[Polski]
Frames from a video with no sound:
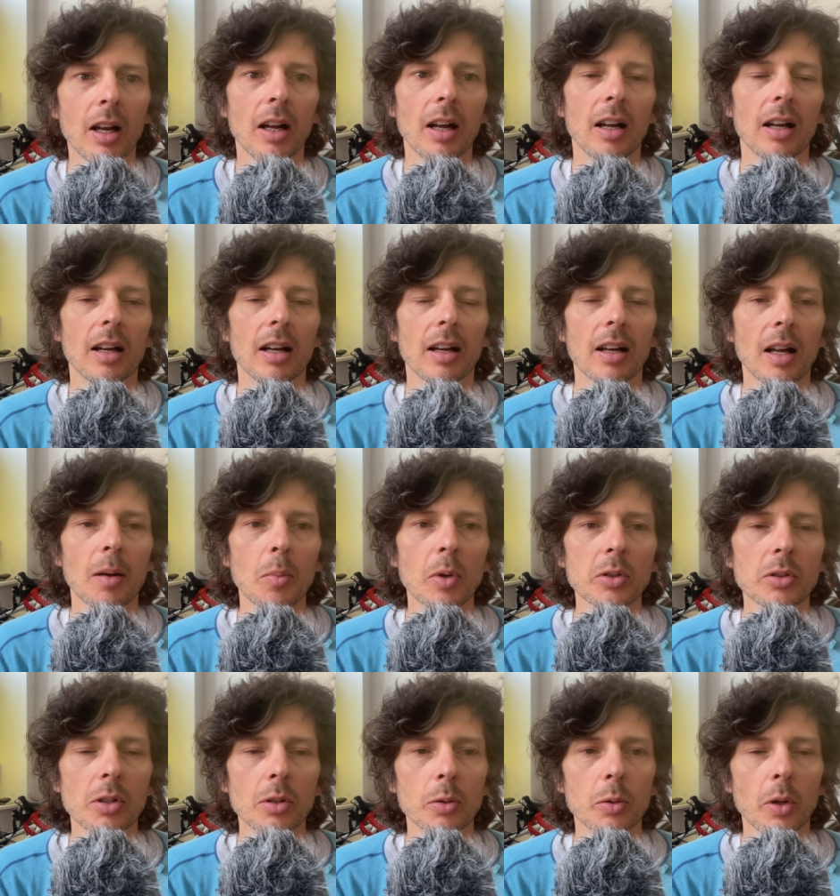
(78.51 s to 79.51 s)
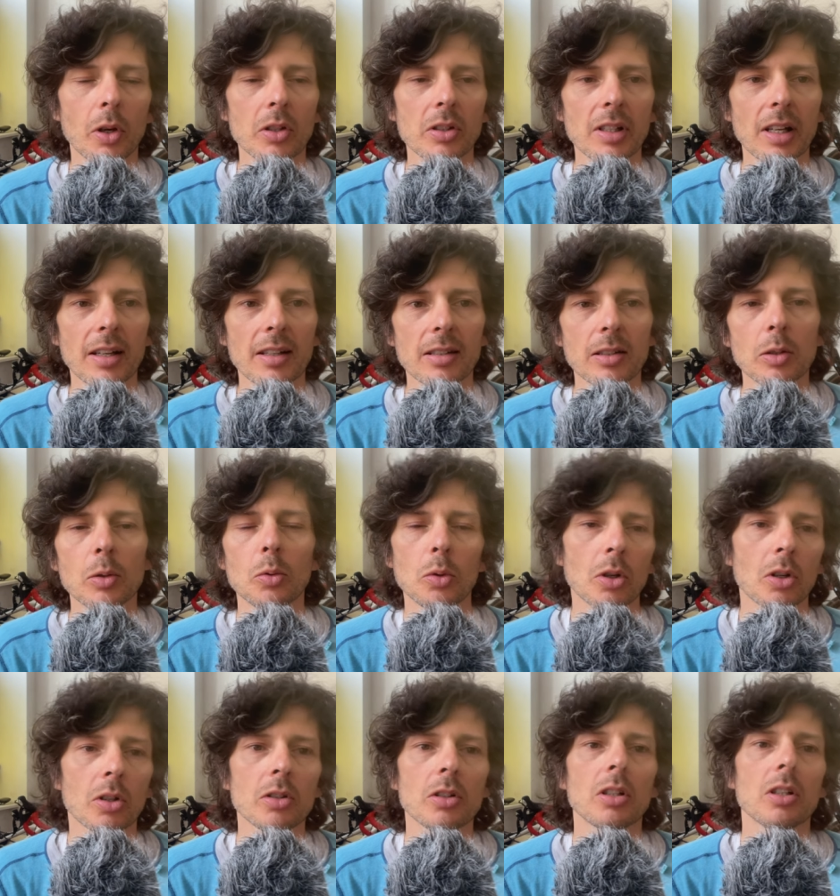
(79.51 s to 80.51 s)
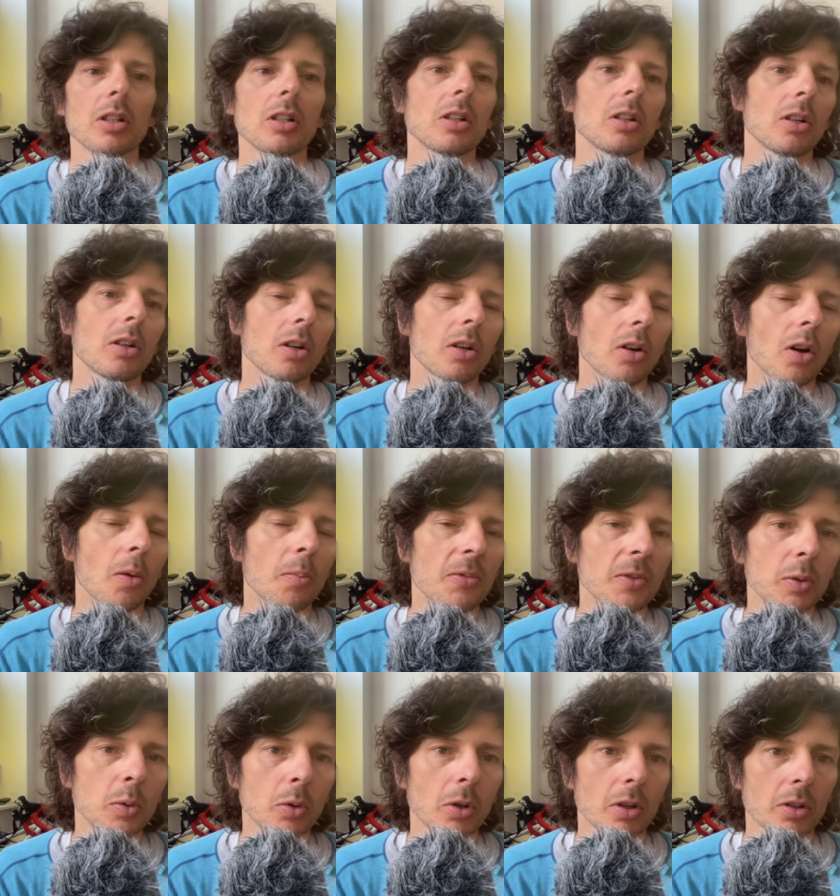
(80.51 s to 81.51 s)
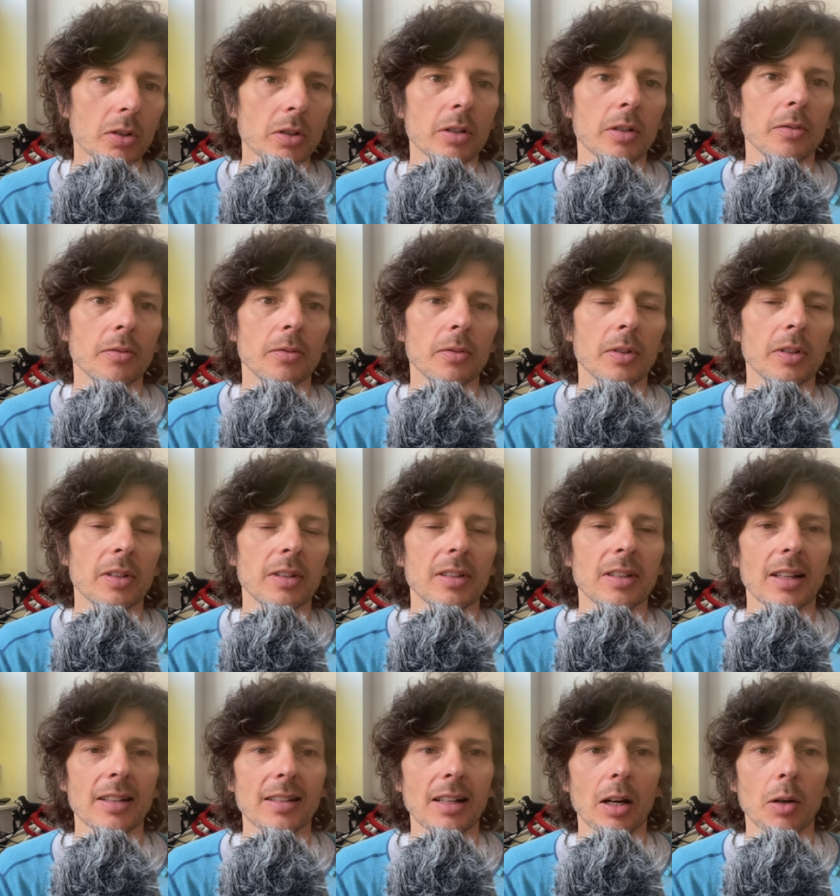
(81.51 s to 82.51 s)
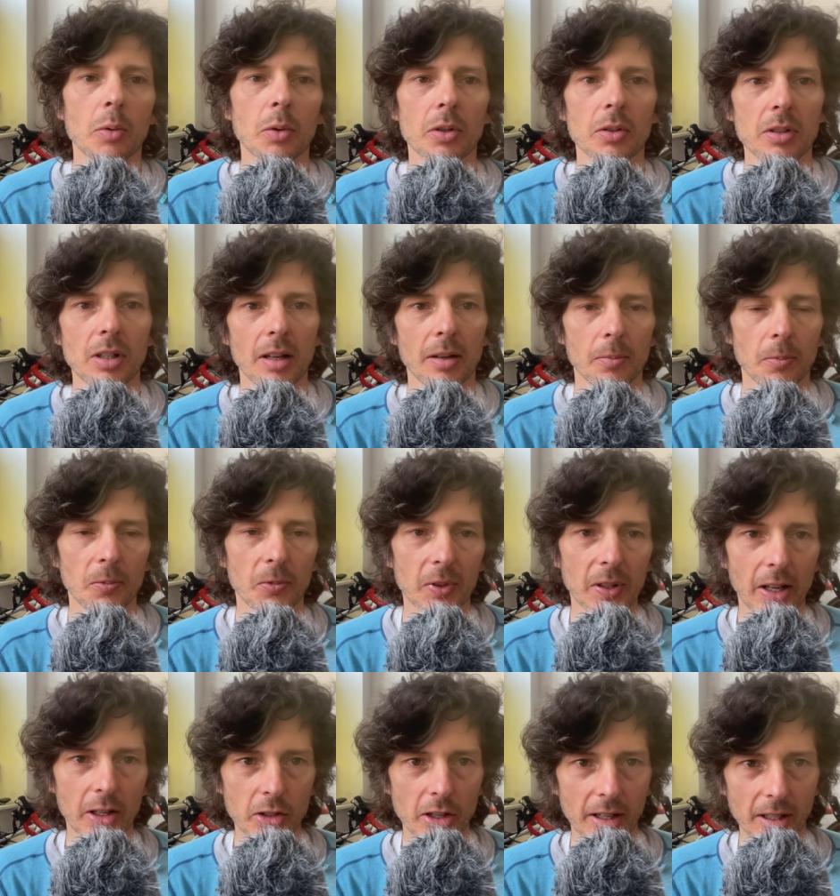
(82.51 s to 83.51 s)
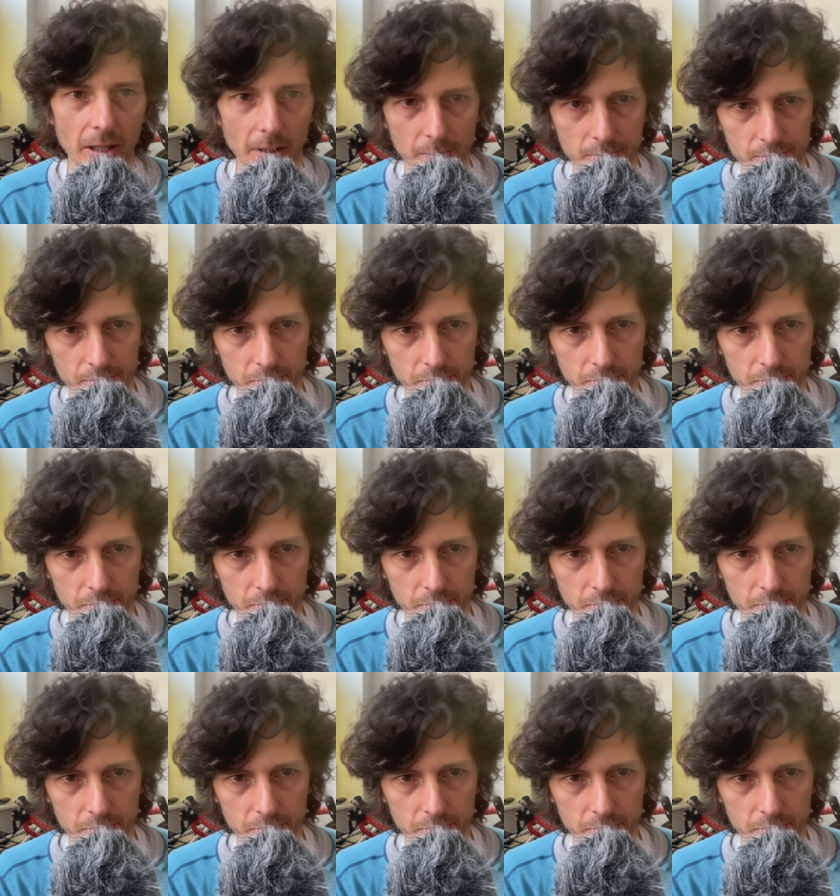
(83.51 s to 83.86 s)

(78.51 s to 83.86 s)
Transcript: E, emocjonujący, ekscytujący, e, obfitujący w zaskakujące wydarzenia.